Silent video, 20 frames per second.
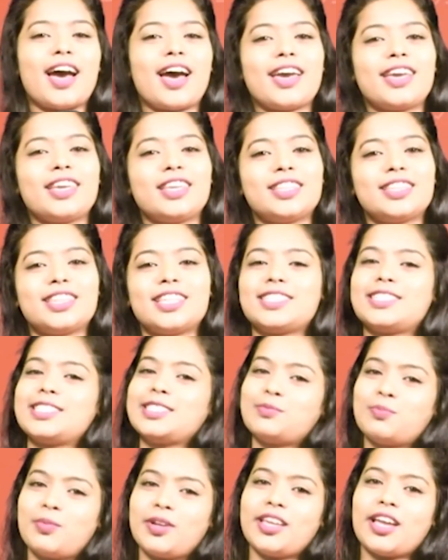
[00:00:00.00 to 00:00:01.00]
హాయ్ దిస్
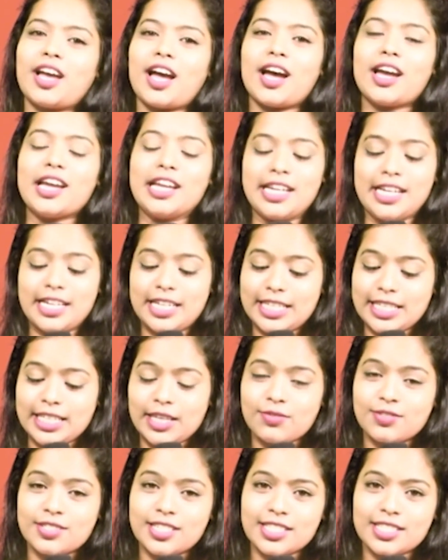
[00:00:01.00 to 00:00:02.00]
ఈస్ ప్రియా
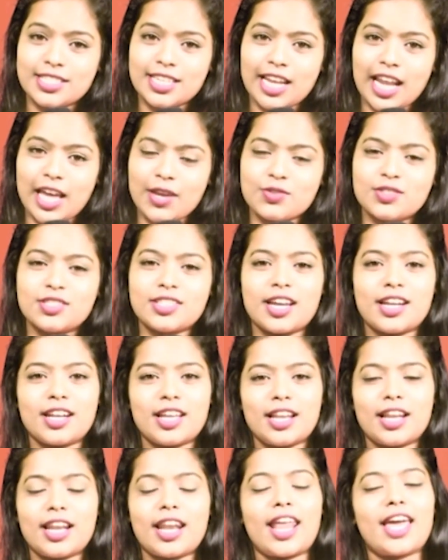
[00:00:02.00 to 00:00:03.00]
టీఎఫ్సిసి లైవ్
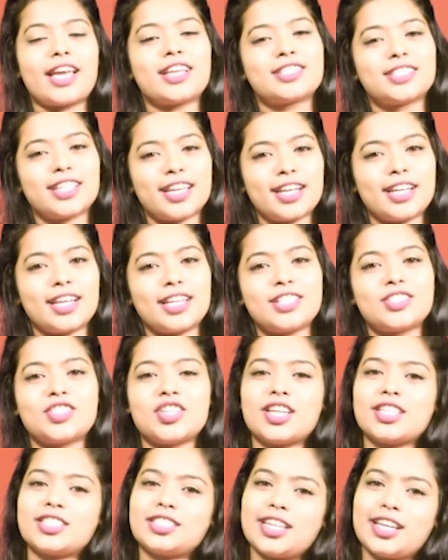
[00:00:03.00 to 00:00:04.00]
ఛానల్ లైక్ చేయండి
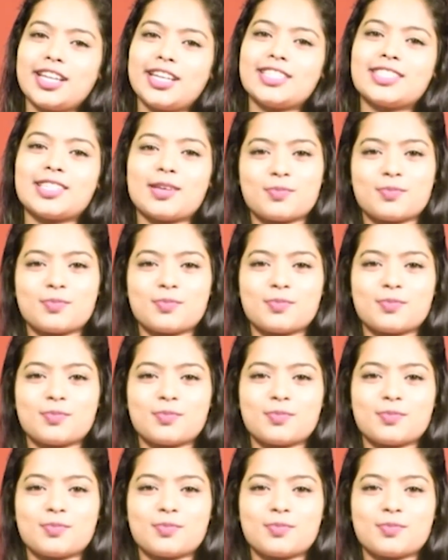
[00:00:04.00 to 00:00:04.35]
షేర్ చేయండి